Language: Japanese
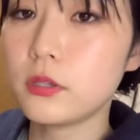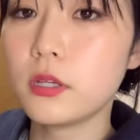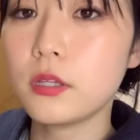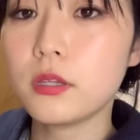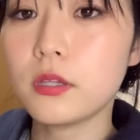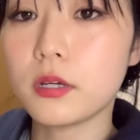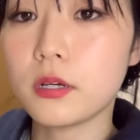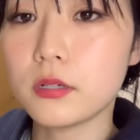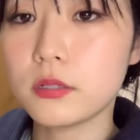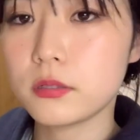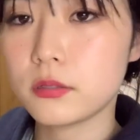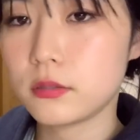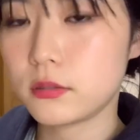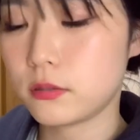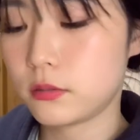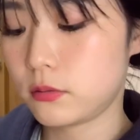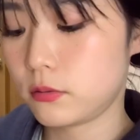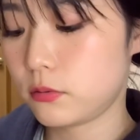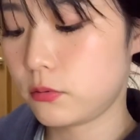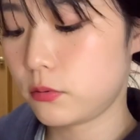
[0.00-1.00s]
たんだ。こ
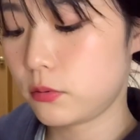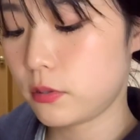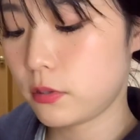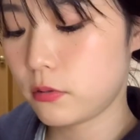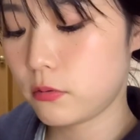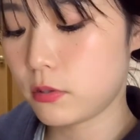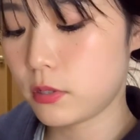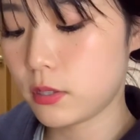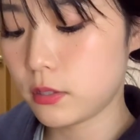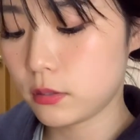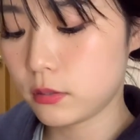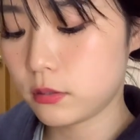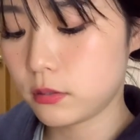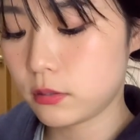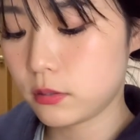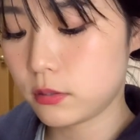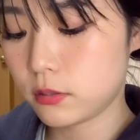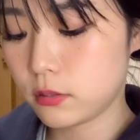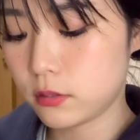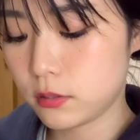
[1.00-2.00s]
れは、
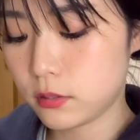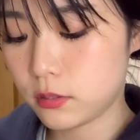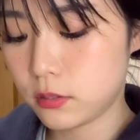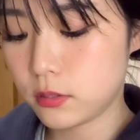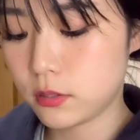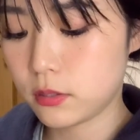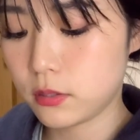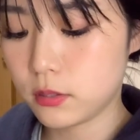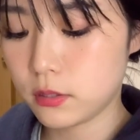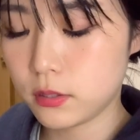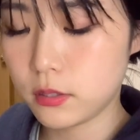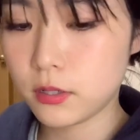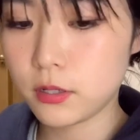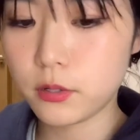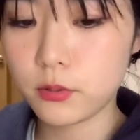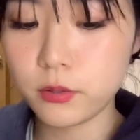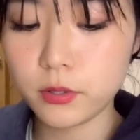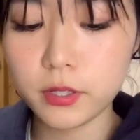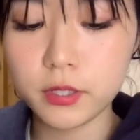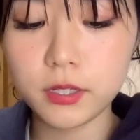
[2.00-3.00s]

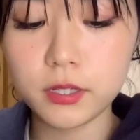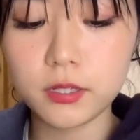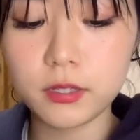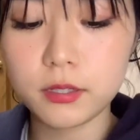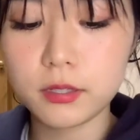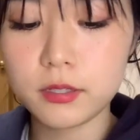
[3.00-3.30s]
かわいい。